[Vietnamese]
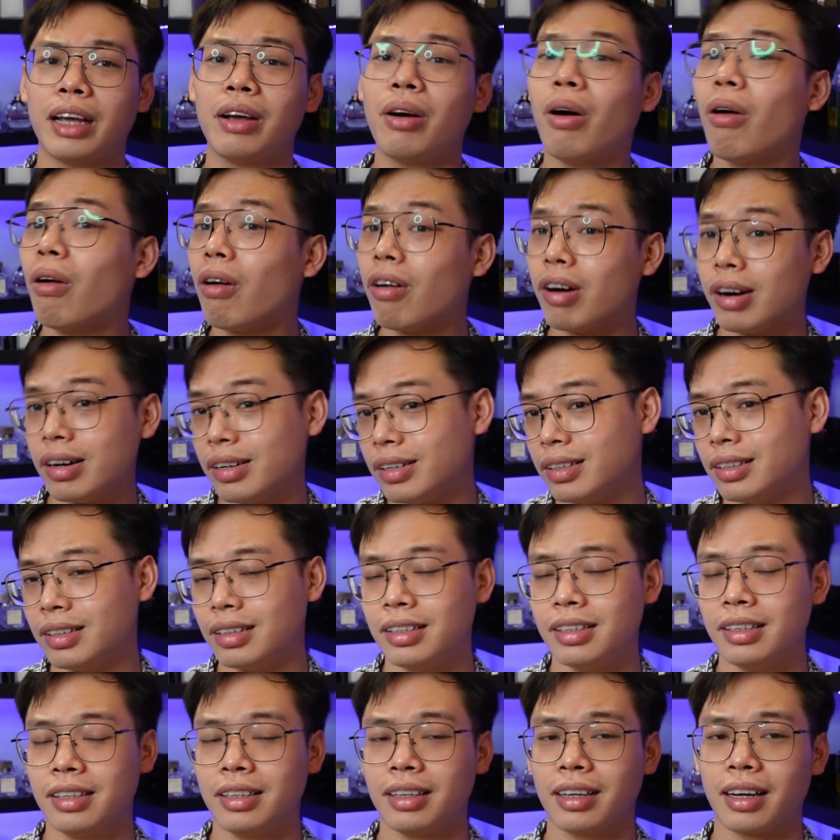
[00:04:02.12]
hay ho hơn
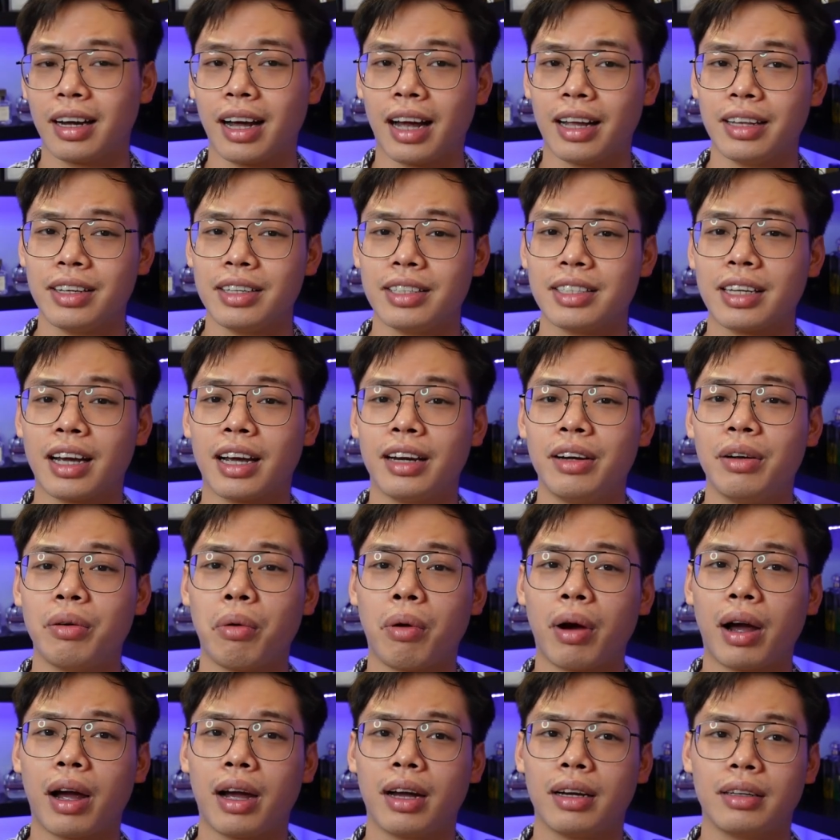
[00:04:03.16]
cả những chai nước
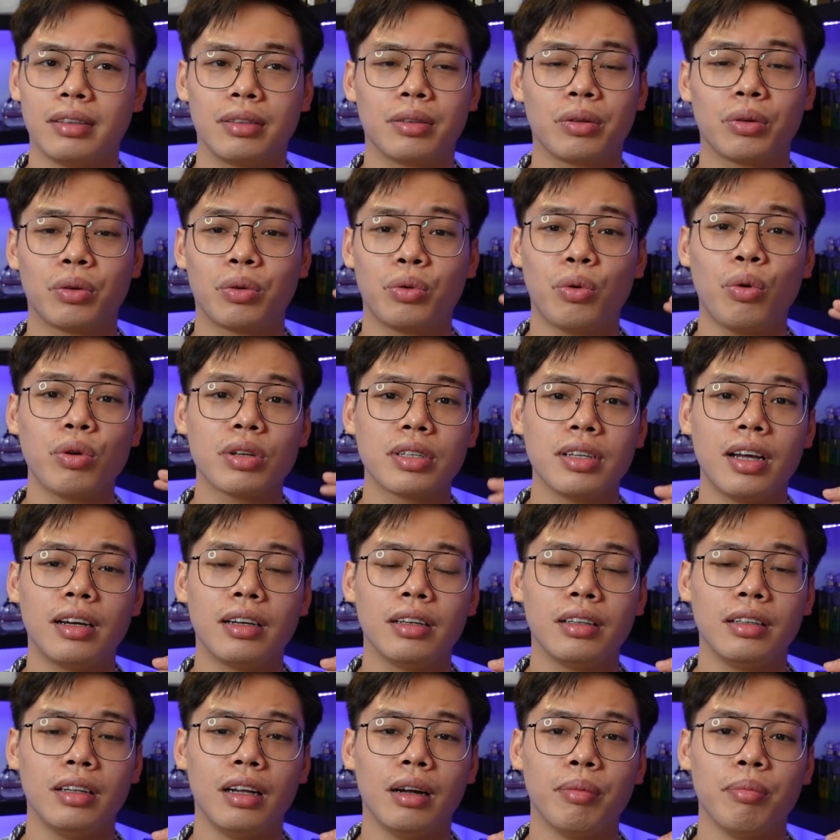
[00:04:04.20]
hoa quốc
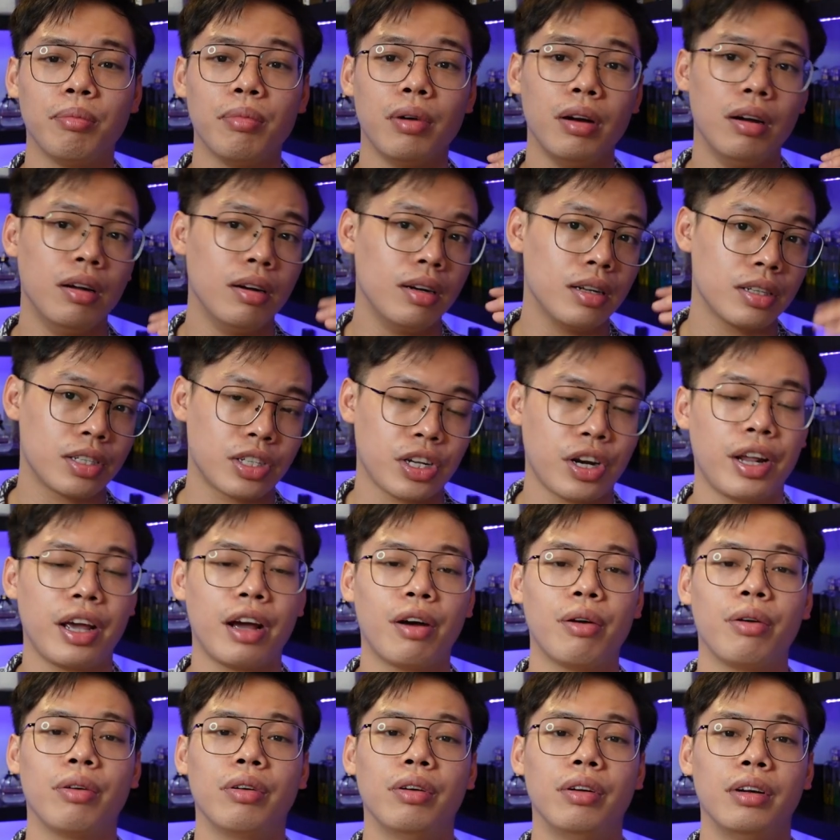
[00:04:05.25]
dân nhập Bleu được Chanel